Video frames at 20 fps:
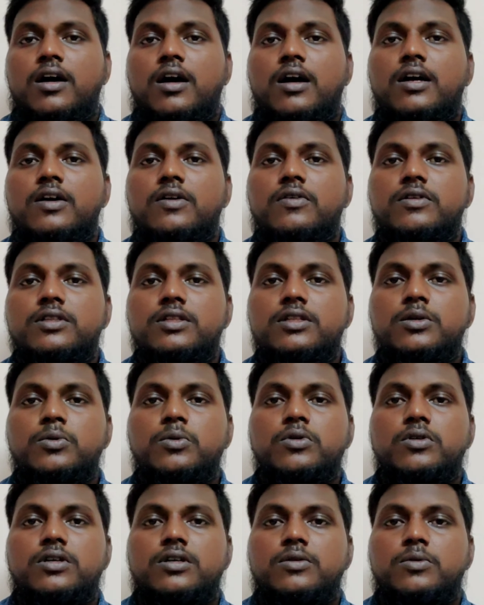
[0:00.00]
அங்கே வந்து
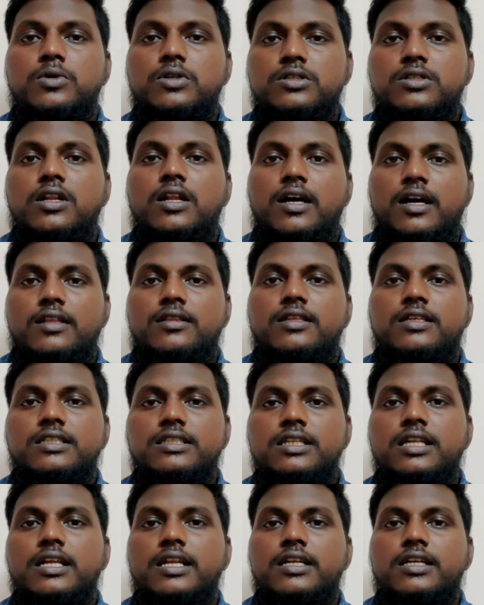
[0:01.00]
ஒரு ஒரு சில அந்த
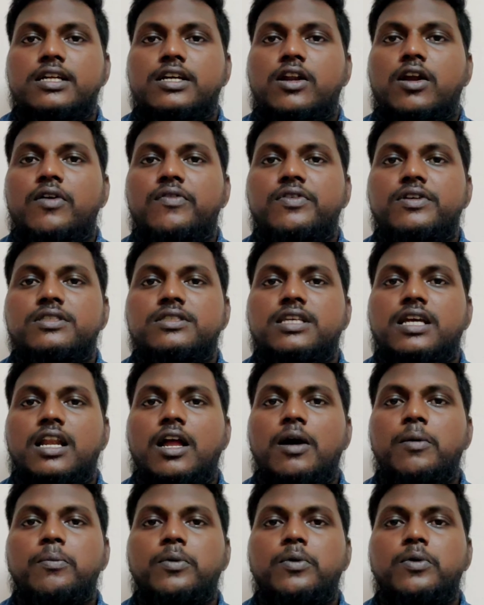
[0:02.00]
இன்ஜினியரிங் கிராஃபிக்ஸ்
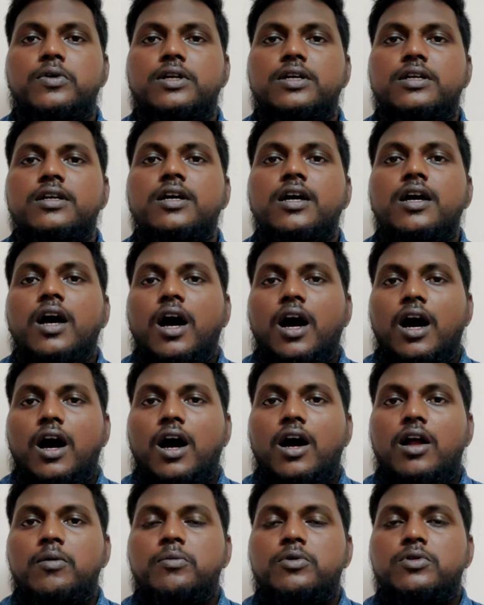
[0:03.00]
எல்லாம் போட்டு
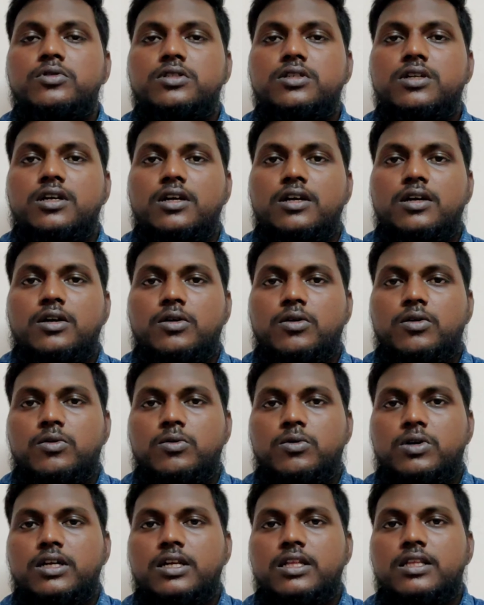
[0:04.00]
ஆல்மோஸ்ட்டு
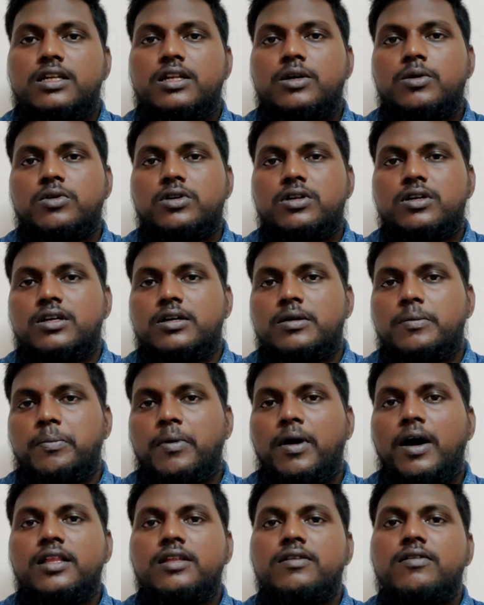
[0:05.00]
கிட்டத்தட்ட ஒரு
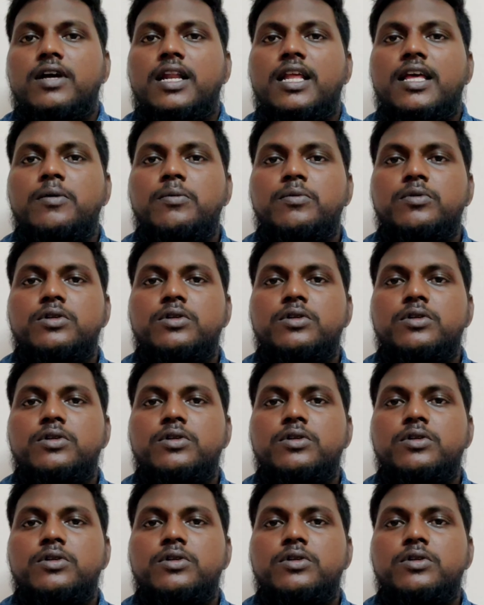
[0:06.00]
பாதி வேலையை